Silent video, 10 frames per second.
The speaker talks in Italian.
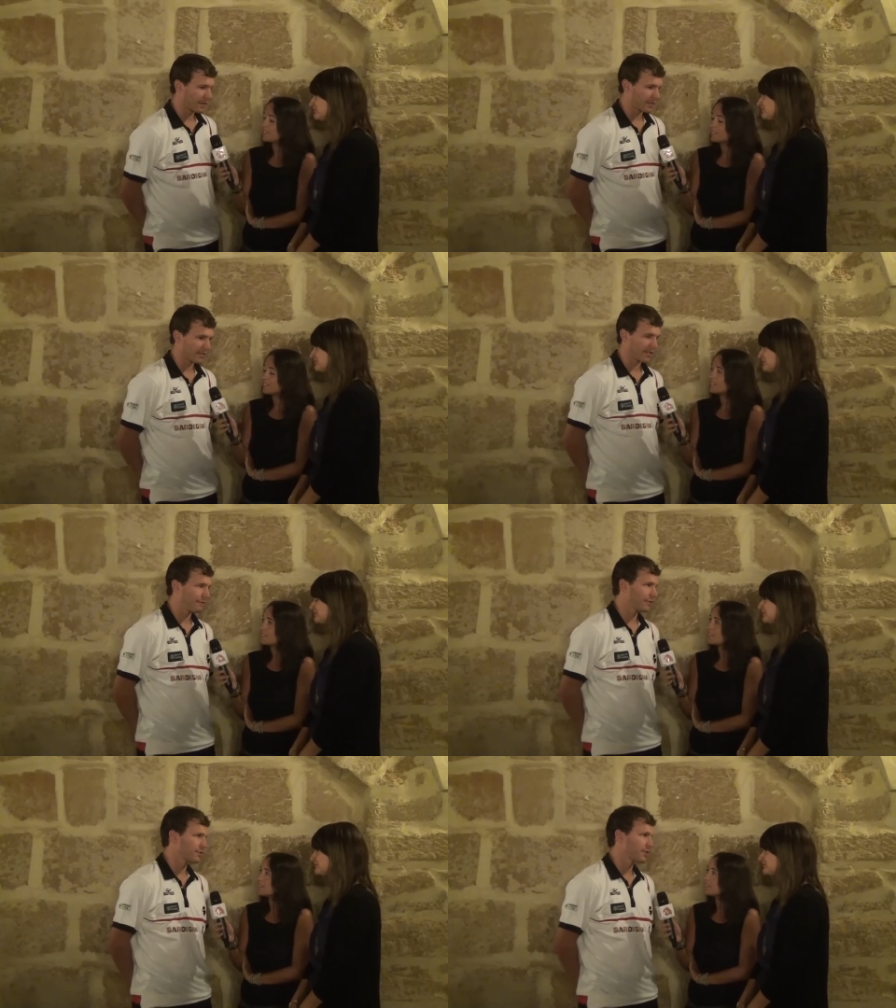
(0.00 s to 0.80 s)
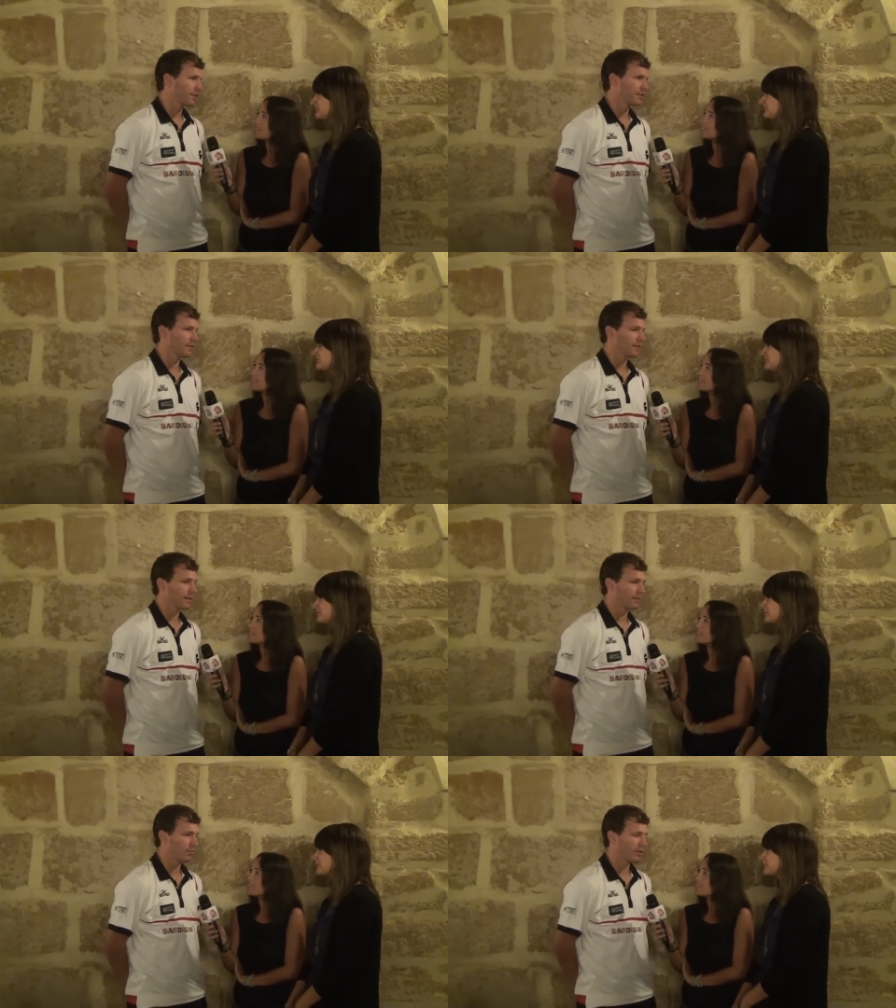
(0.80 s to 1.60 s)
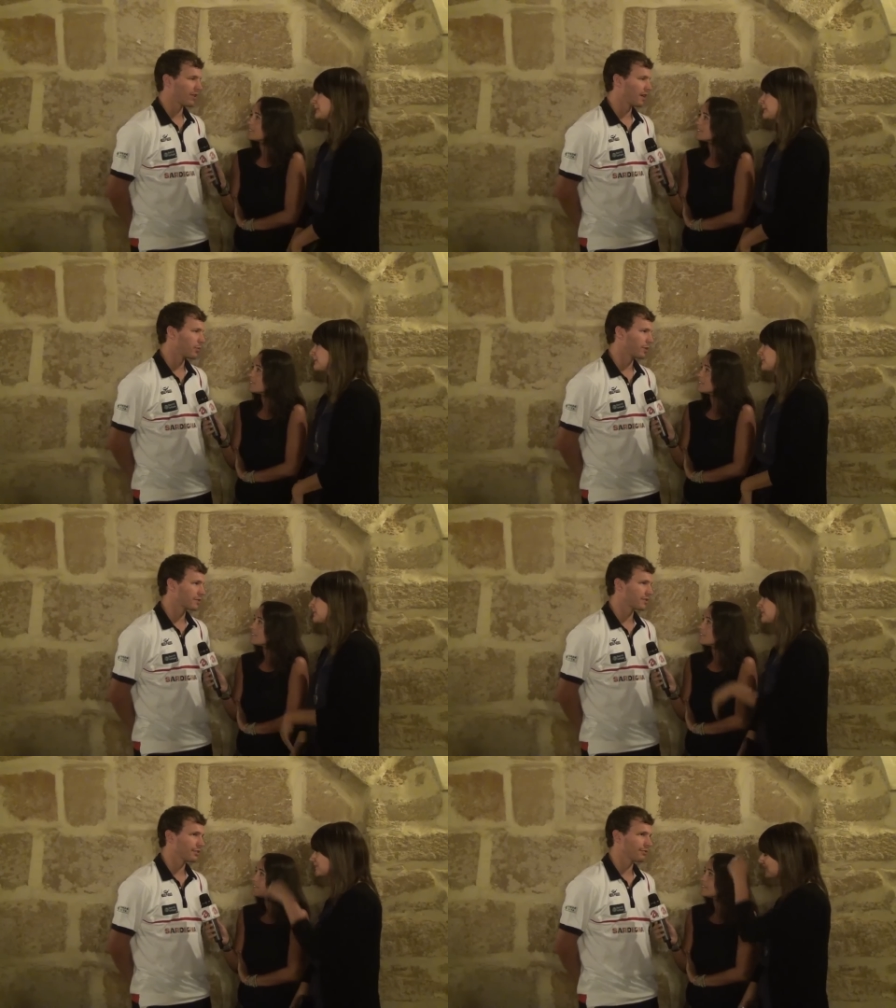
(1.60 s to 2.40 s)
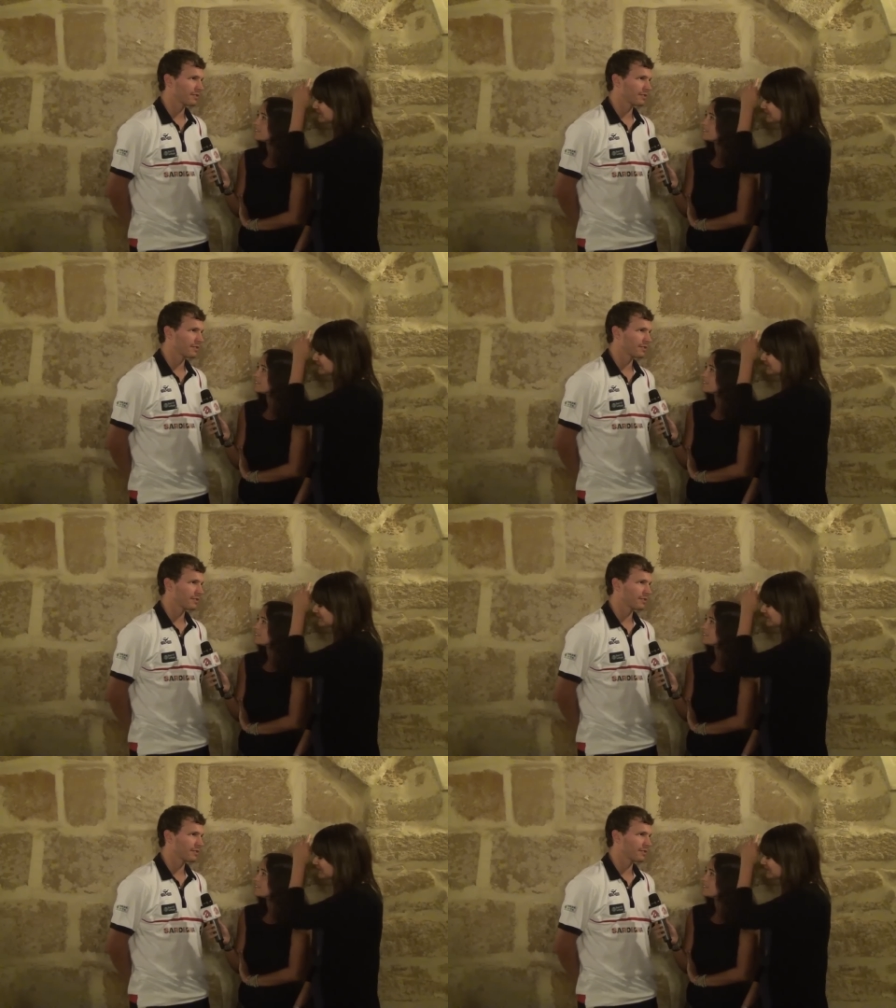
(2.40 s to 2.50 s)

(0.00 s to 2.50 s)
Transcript: think the team feels good. Um, we have a lot of work to do.